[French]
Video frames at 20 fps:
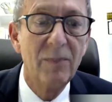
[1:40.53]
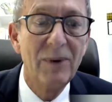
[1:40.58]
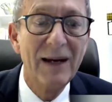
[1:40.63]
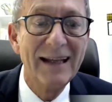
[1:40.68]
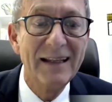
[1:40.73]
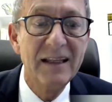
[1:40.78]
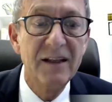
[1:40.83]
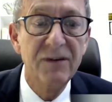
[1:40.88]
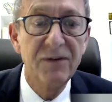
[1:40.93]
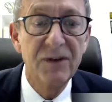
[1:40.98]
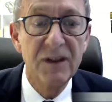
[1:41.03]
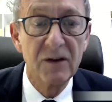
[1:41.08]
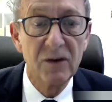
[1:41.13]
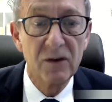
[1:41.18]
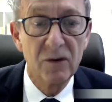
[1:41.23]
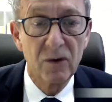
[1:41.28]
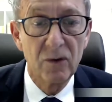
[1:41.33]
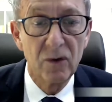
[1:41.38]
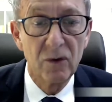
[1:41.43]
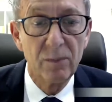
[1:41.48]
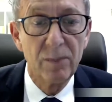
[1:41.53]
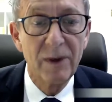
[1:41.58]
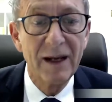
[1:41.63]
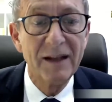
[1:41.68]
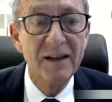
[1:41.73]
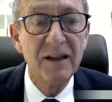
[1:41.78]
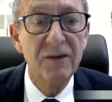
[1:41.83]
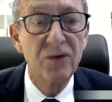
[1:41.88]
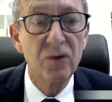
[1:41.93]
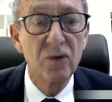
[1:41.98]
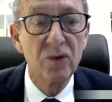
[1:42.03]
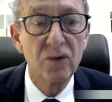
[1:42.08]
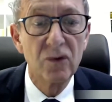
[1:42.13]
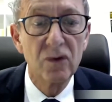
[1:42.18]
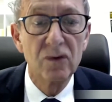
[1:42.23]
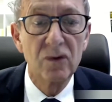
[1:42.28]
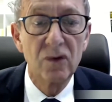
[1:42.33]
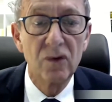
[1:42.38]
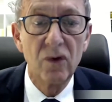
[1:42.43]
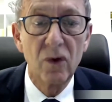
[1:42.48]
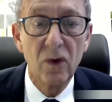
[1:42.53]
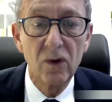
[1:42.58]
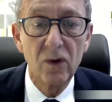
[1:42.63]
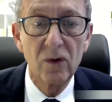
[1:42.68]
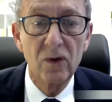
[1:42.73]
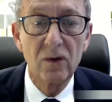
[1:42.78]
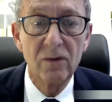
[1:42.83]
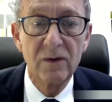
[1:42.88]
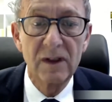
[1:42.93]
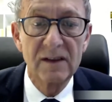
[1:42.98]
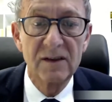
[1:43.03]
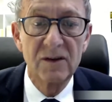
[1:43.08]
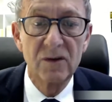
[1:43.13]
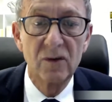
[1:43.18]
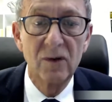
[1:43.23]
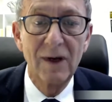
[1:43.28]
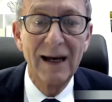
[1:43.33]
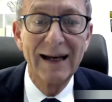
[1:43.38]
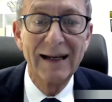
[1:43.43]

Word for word: Planifions, donc une reconversion